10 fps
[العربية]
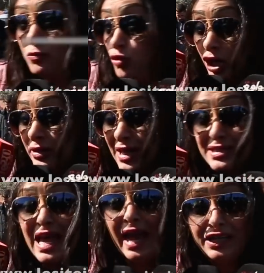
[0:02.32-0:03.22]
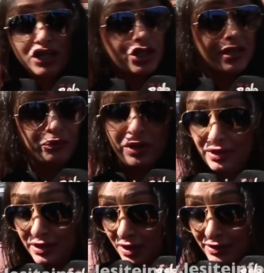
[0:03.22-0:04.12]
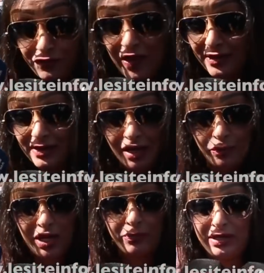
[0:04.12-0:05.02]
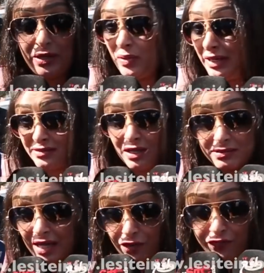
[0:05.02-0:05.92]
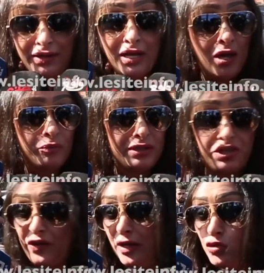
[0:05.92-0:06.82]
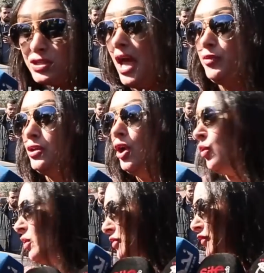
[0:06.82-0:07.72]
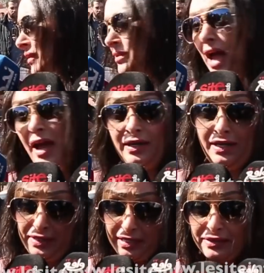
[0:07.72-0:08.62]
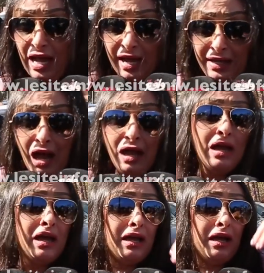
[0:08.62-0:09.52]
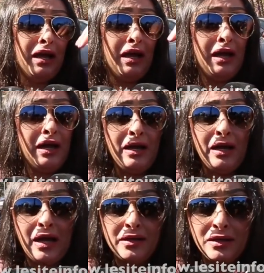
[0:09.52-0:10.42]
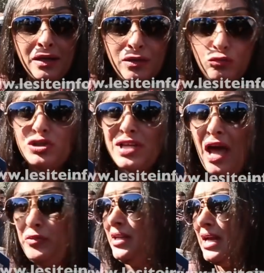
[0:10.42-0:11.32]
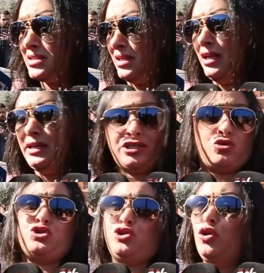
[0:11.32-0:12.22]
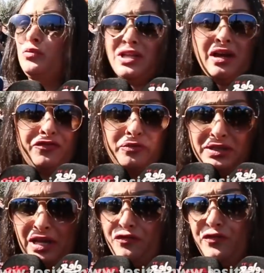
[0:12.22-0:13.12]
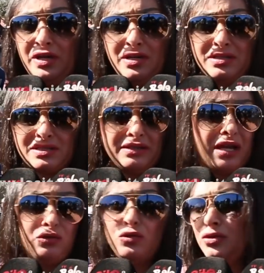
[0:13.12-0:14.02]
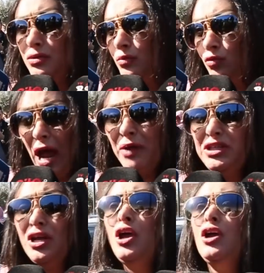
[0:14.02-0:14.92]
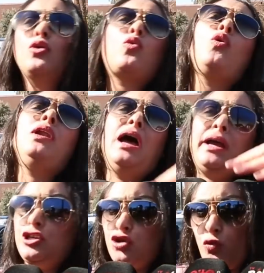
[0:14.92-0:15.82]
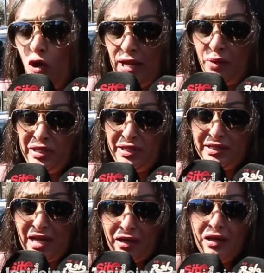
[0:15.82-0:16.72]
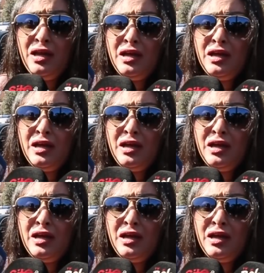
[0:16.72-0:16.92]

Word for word: مشادات ساخنه جدا بين دفاع بين بين الطرفين بين دفاع المتهمين ودفاع الضحايا اللي حنا كضحايا آه، آه، المتهمين الاسئله اللي كتوجه لهم من طرف من طرف آه، الساده المحامين كلها كيجاوبوا عليها بالانكار